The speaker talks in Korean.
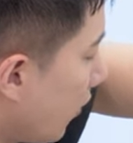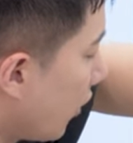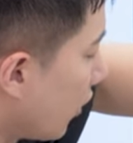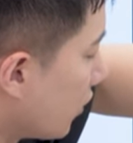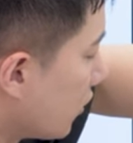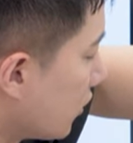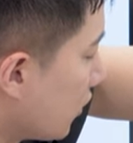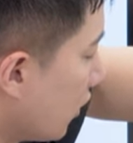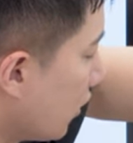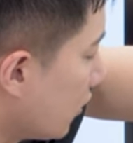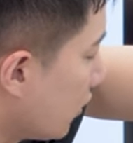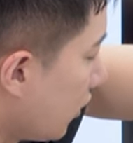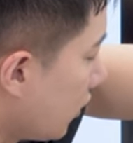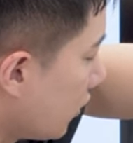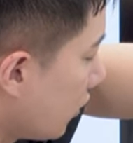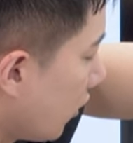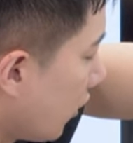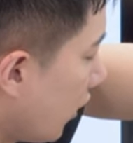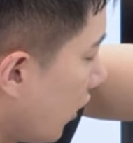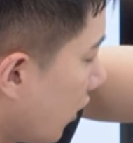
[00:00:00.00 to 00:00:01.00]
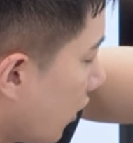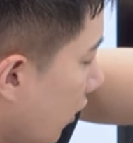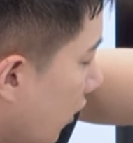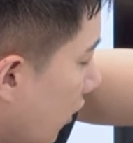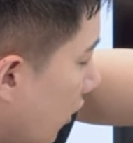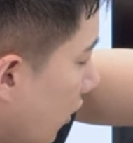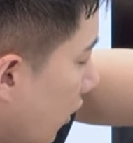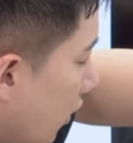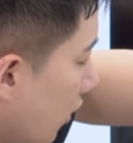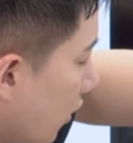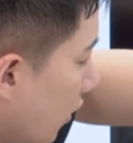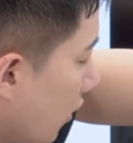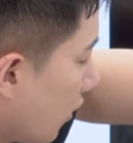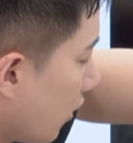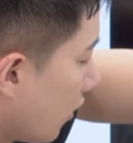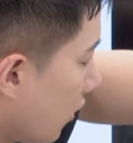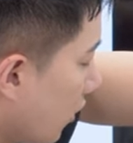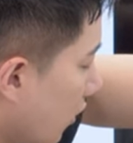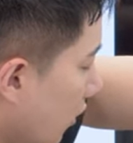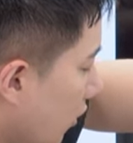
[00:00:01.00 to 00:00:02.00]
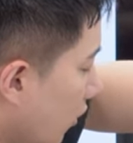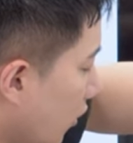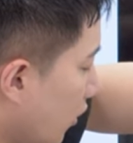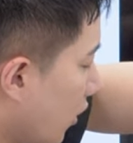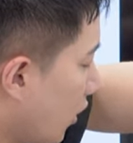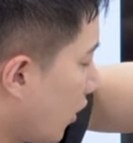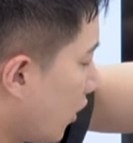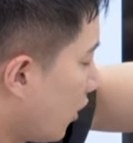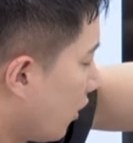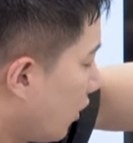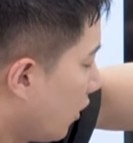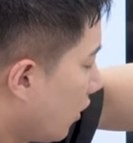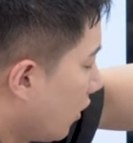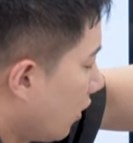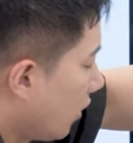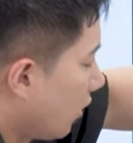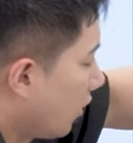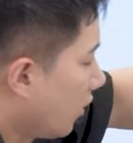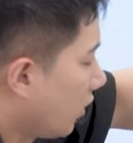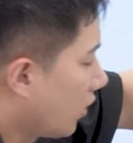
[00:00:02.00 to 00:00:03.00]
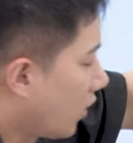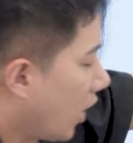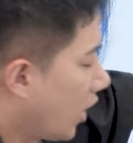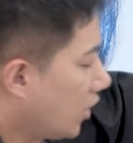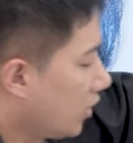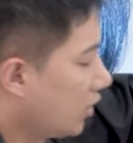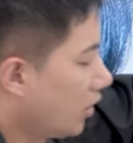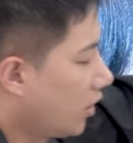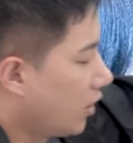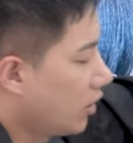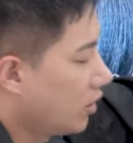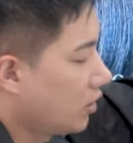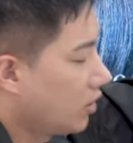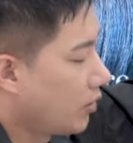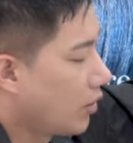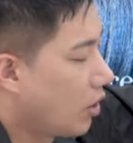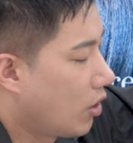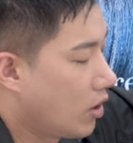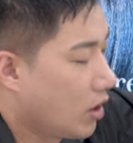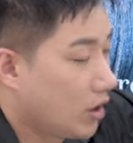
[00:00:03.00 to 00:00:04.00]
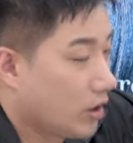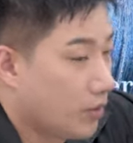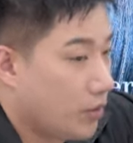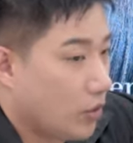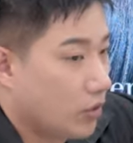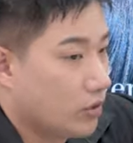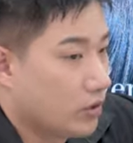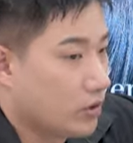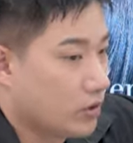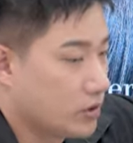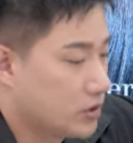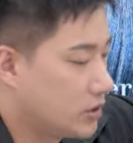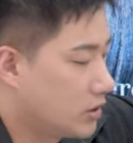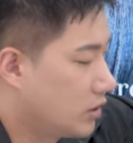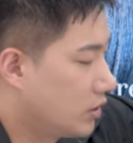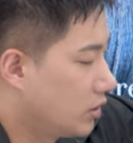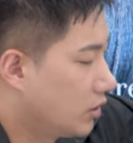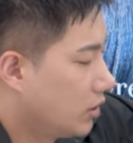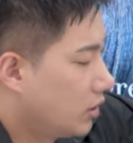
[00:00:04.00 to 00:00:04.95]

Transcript: 먼저 설정해야 돼. 이렇게 가이드라인을 명확하게 보는 거지.